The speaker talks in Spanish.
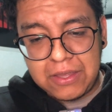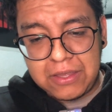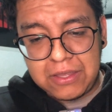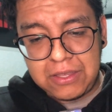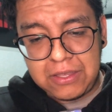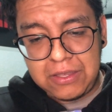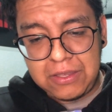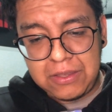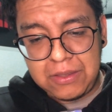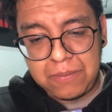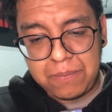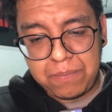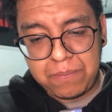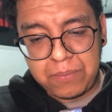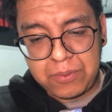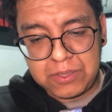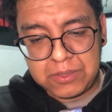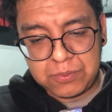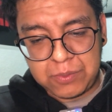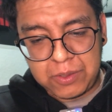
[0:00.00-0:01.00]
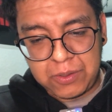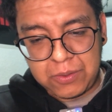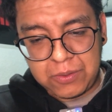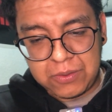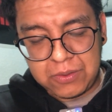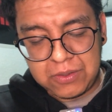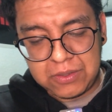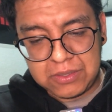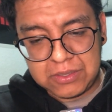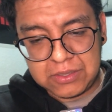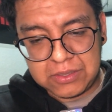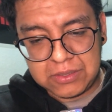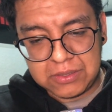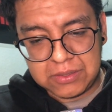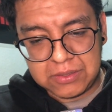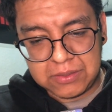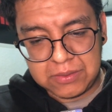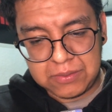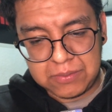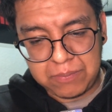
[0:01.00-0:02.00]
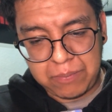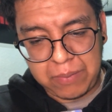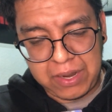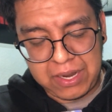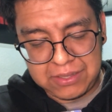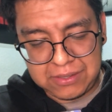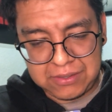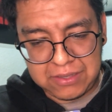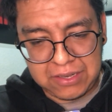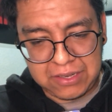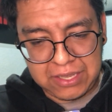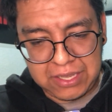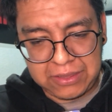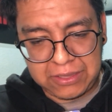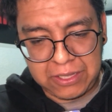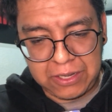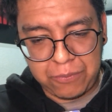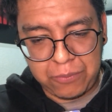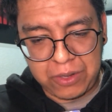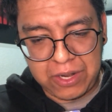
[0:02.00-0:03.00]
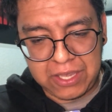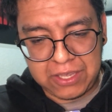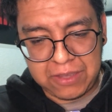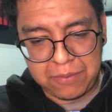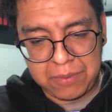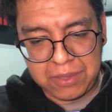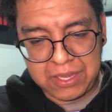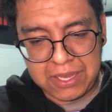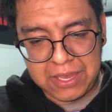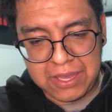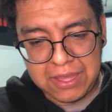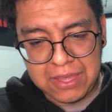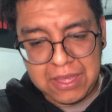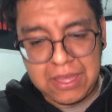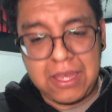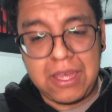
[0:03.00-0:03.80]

Y pues bueno, Parece ser que tienen buena química.